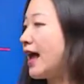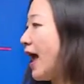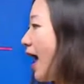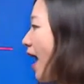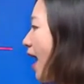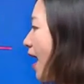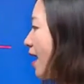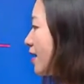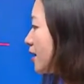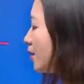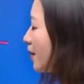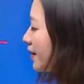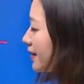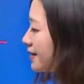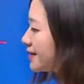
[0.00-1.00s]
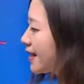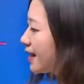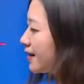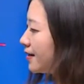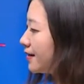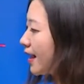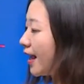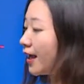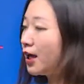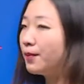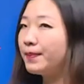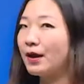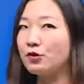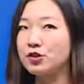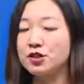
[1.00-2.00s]
啊。那么第三个呢，还可以
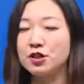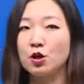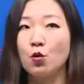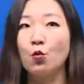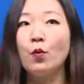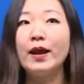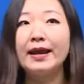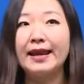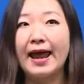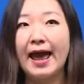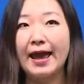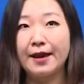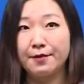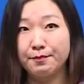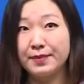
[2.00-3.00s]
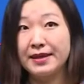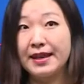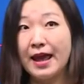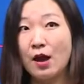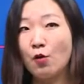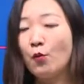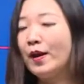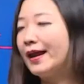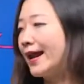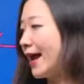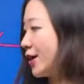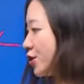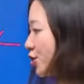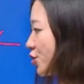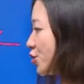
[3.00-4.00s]
表示这个未来，未来未
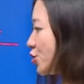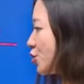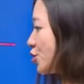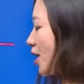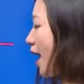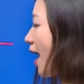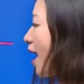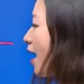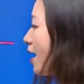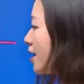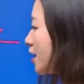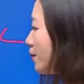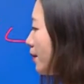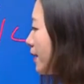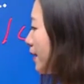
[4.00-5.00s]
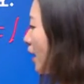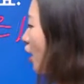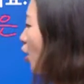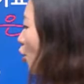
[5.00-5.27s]
来时质啊。那么呢，